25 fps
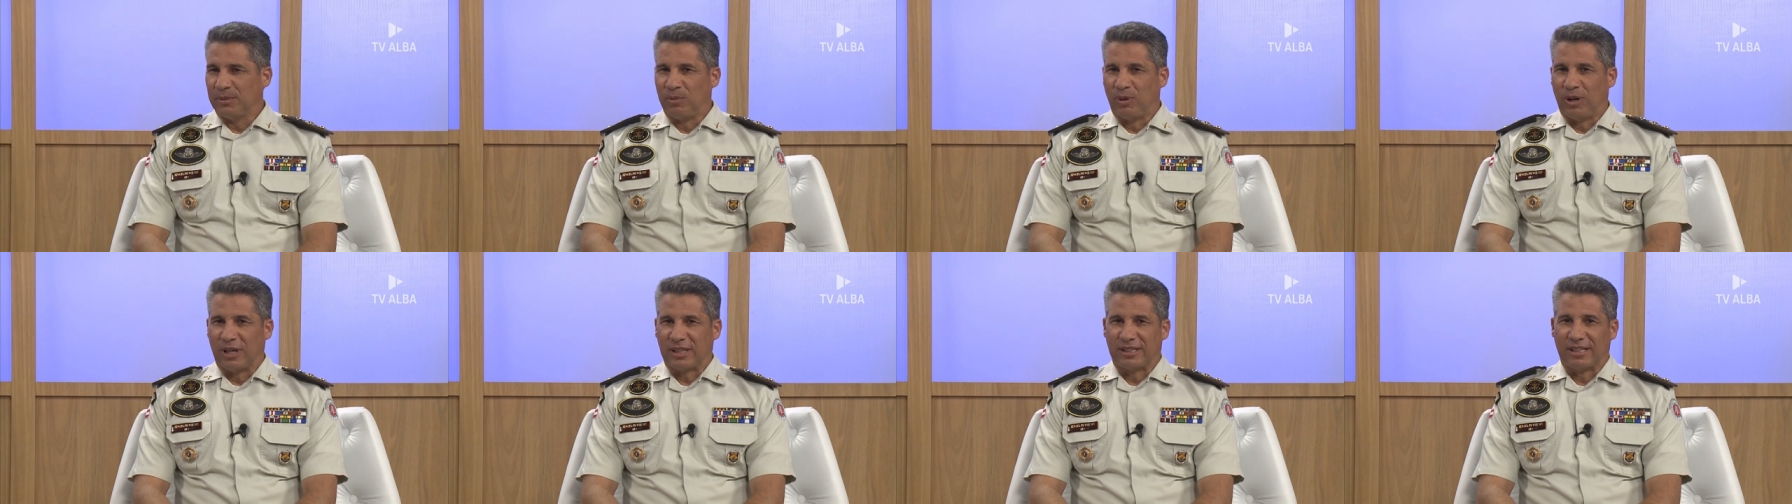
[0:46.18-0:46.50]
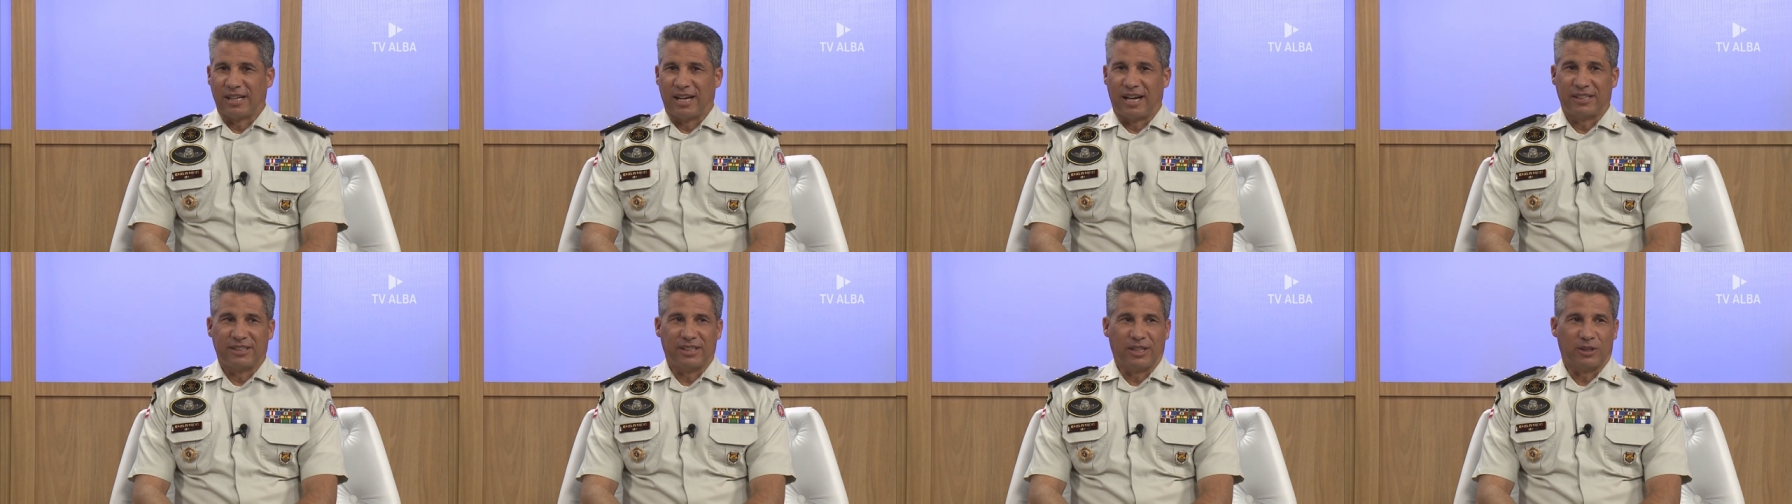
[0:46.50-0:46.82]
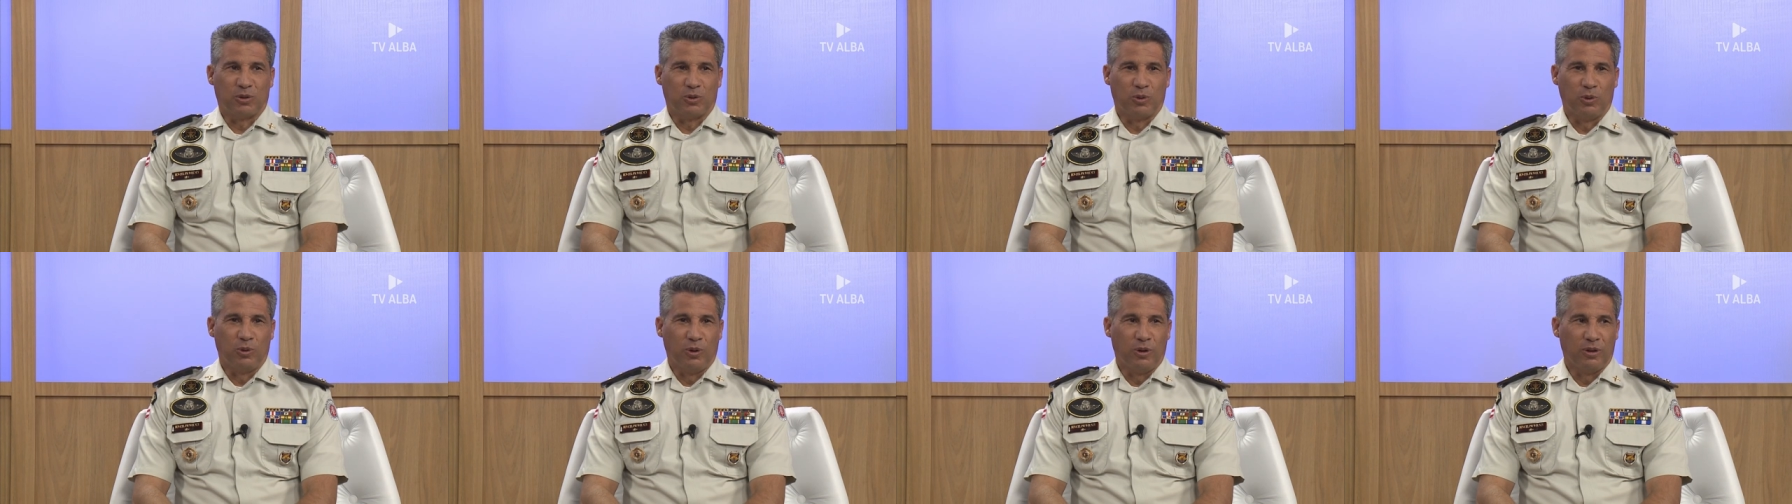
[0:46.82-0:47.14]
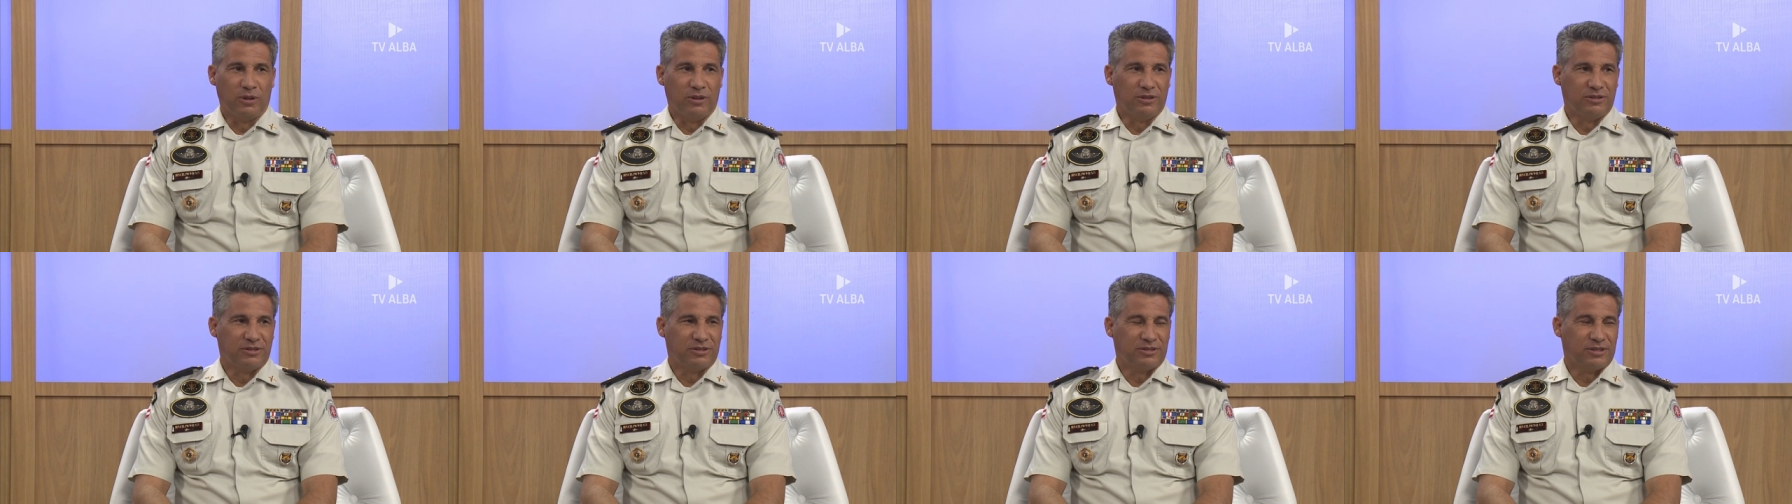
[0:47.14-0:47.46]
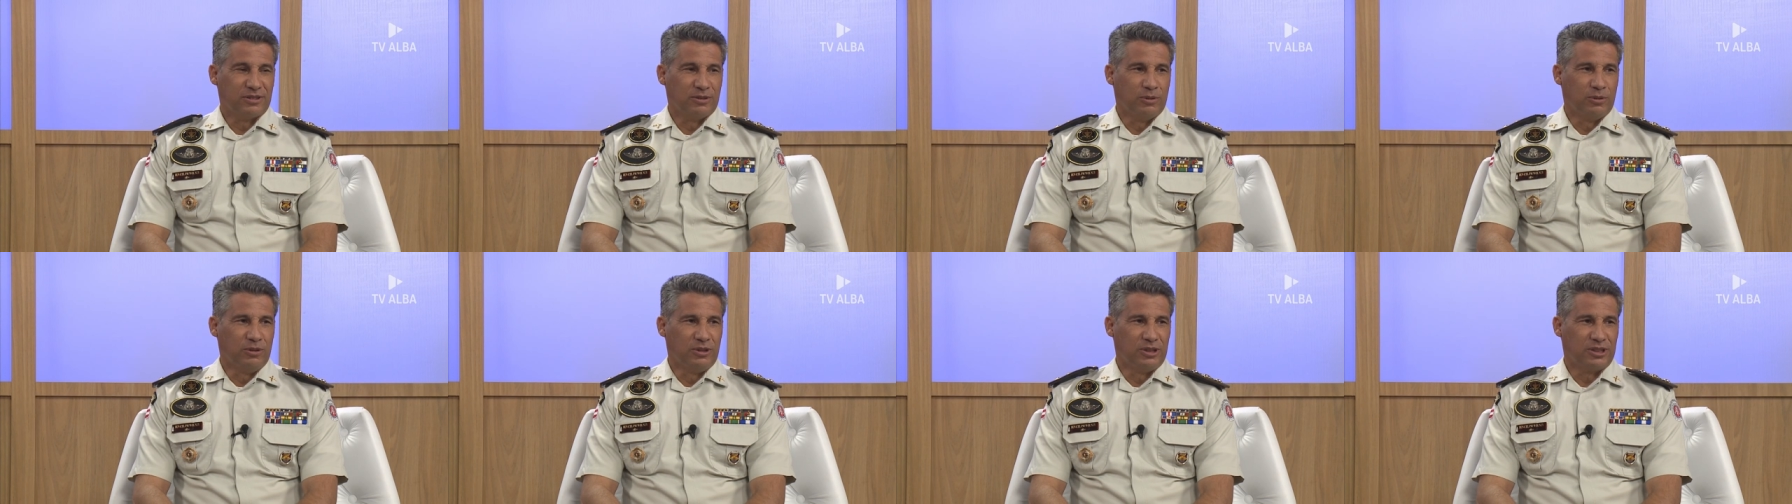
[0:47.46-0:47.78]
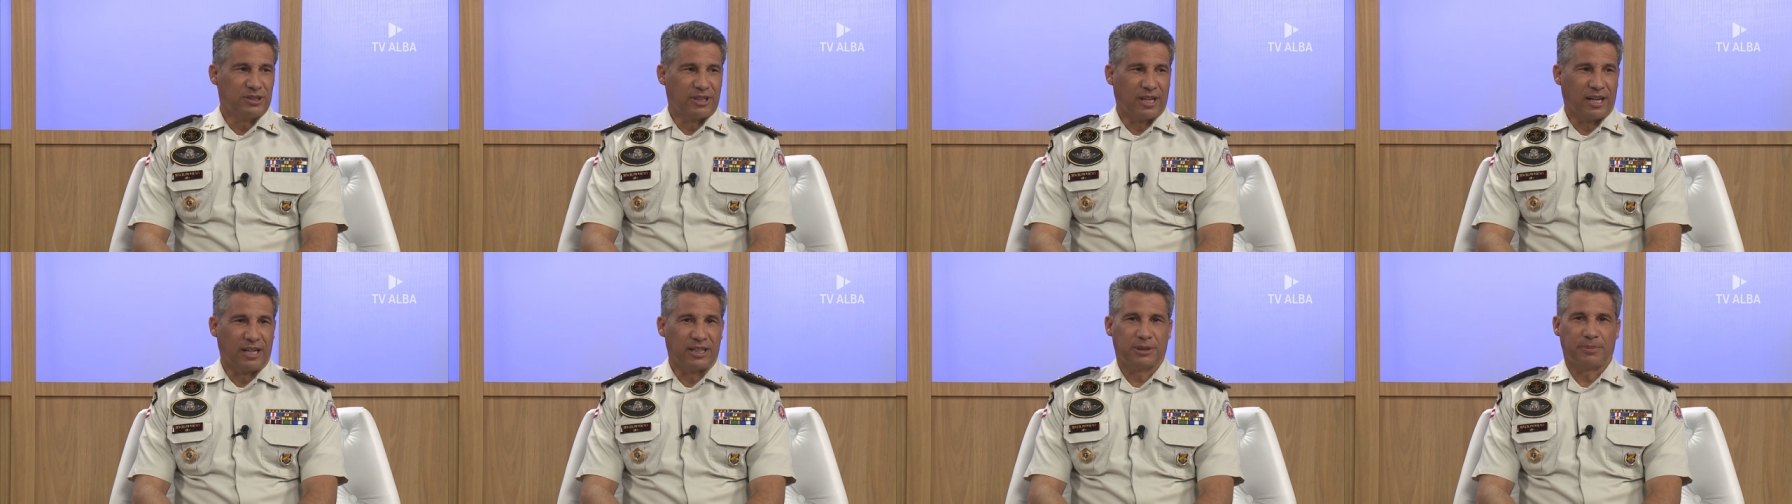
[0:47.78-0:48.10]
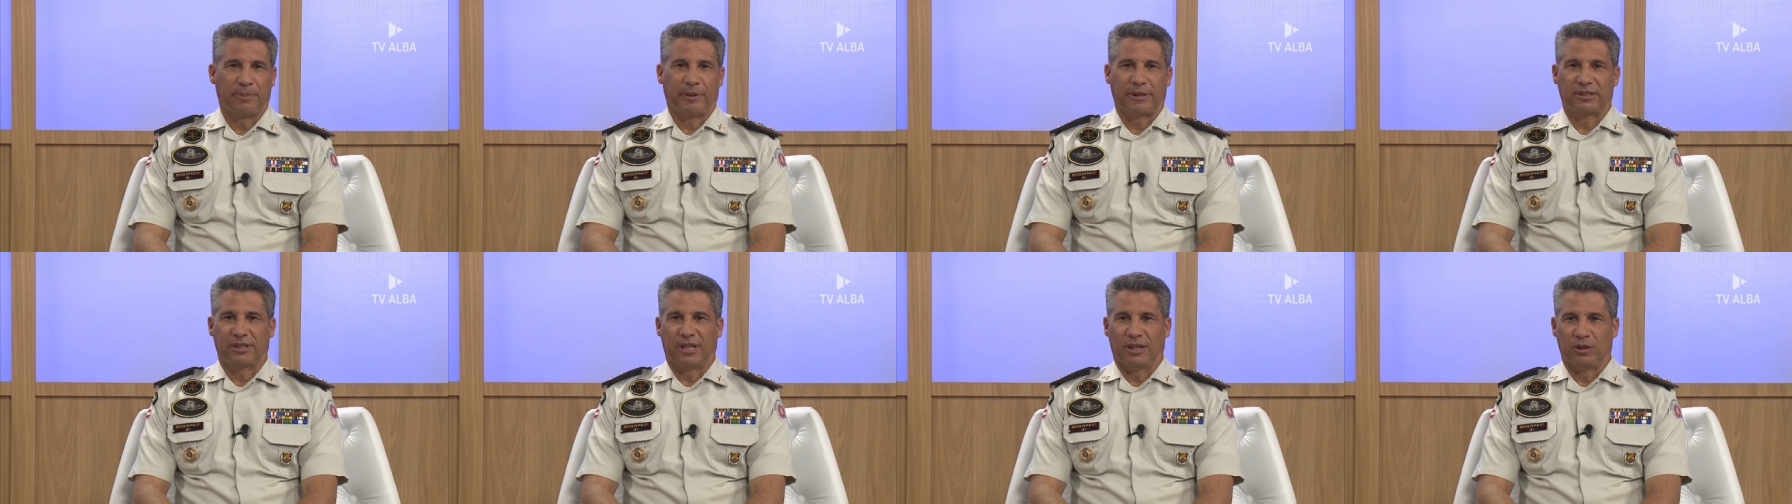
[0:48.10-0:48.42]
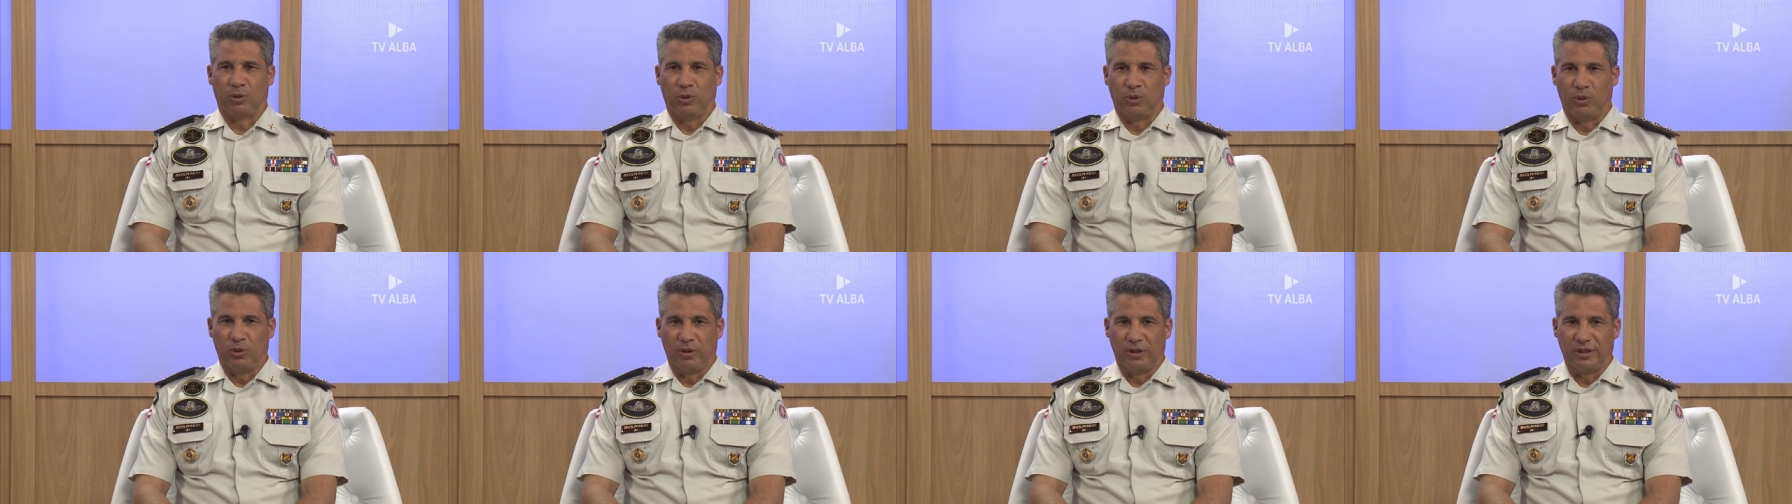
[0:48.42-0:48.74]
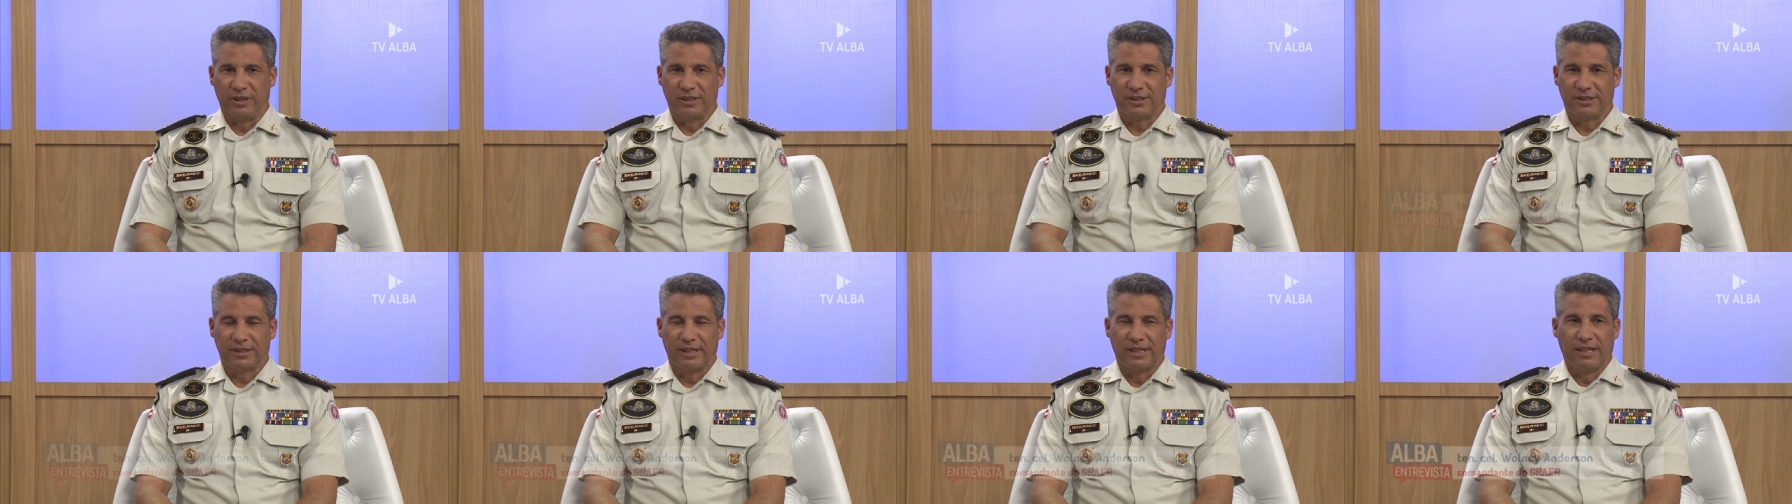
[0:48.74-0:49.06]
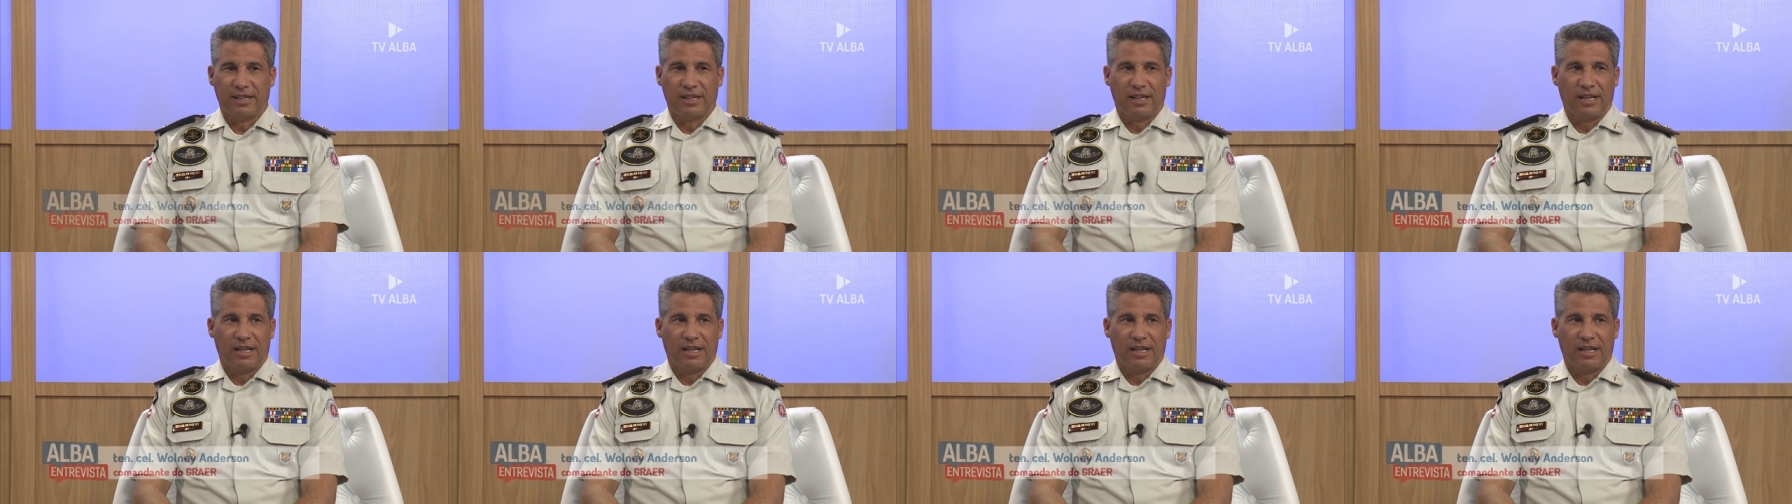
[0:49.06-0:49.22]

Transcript: Boa tarde a todos os telespectadores,